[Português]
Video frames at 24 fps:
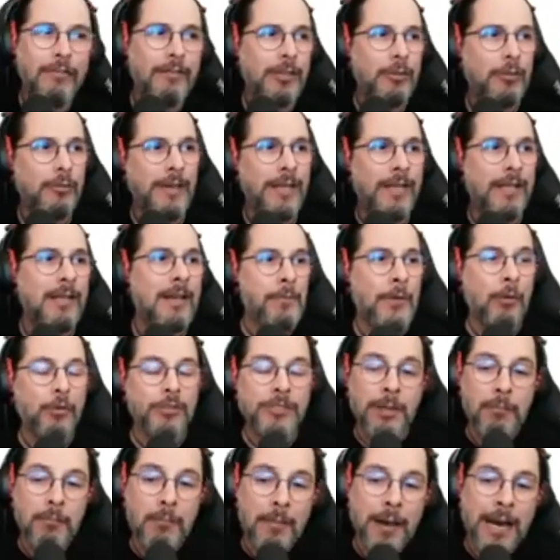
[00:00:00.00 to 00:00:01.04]
não vai tomar nada. Tem
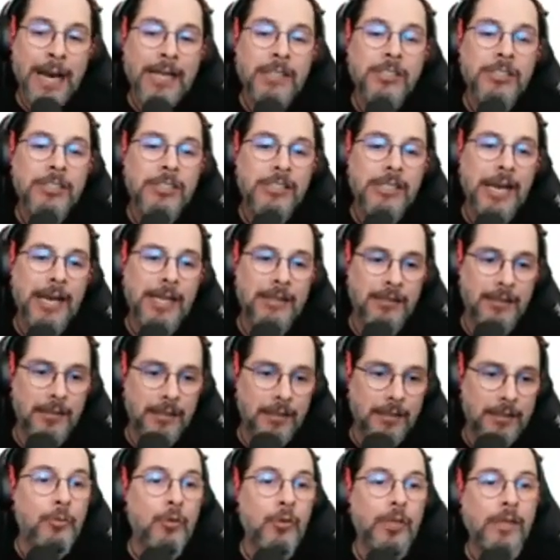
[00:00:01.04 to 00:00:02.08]
coisa mais
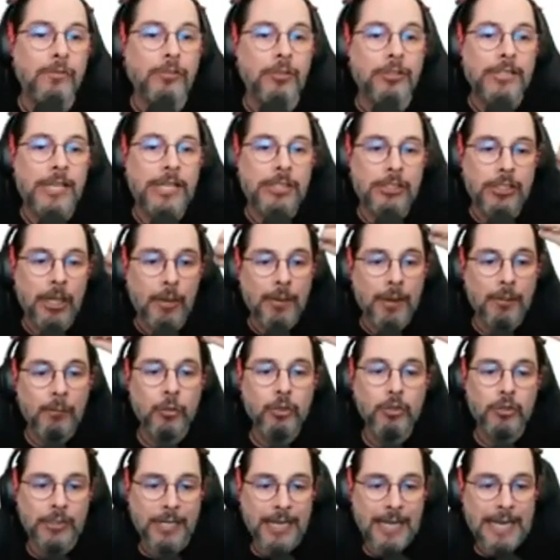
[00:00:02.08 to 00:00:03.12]
chata do que você achar uma
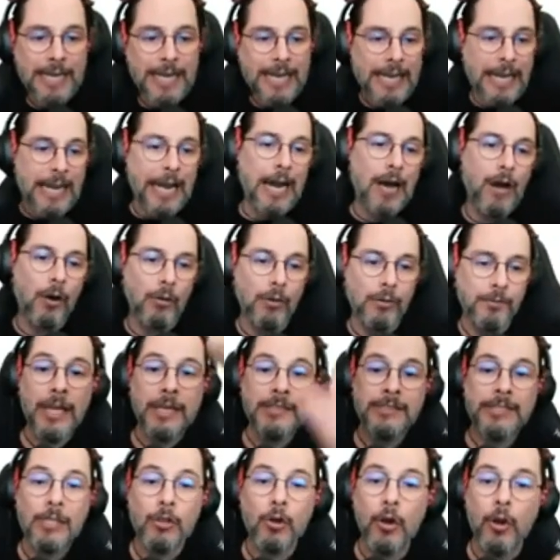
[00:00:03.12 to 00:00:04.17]
música legal, é
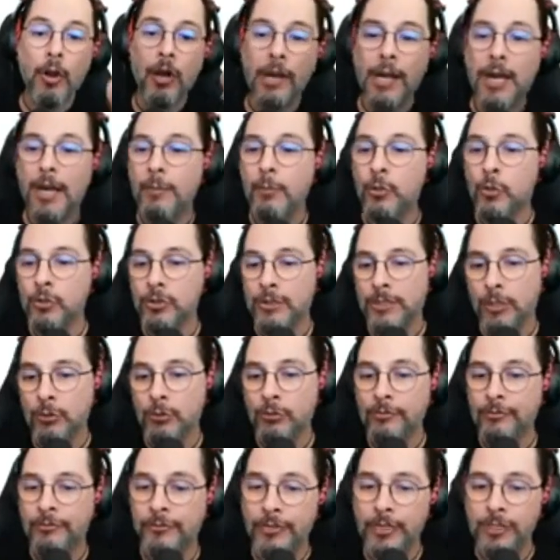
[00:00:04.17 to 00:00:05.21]
você coloca a música
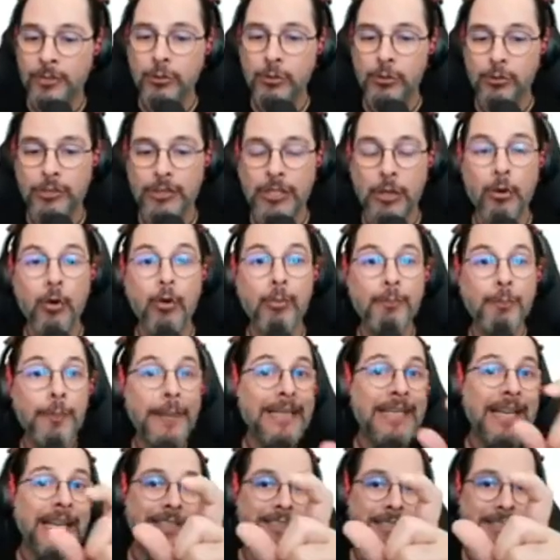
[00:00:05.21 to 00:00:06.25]
num vídeo seu, ou um
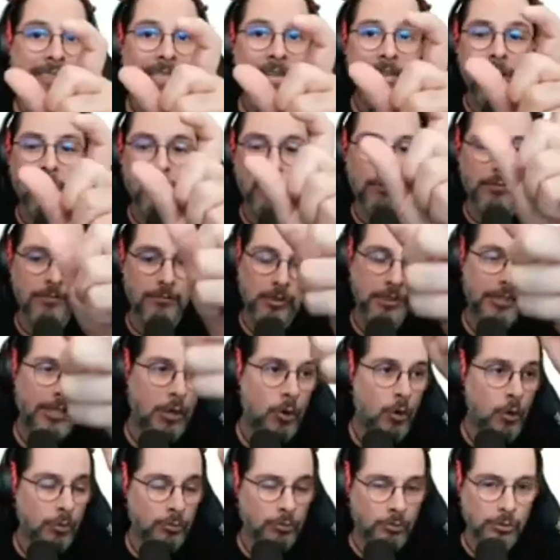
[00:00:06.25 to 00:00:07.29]
pedacinho,
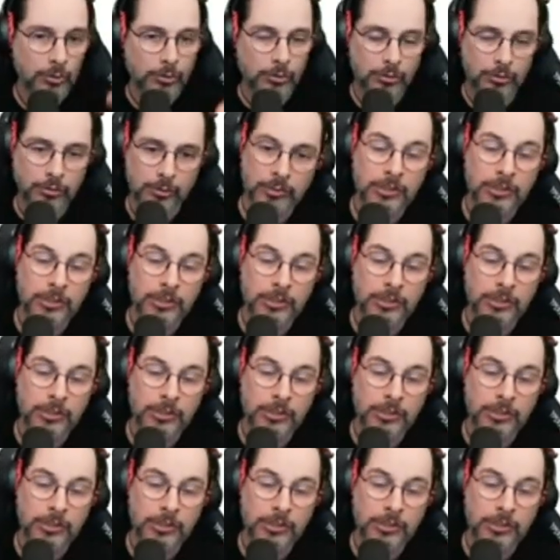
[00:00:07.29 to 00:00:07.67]
segundos,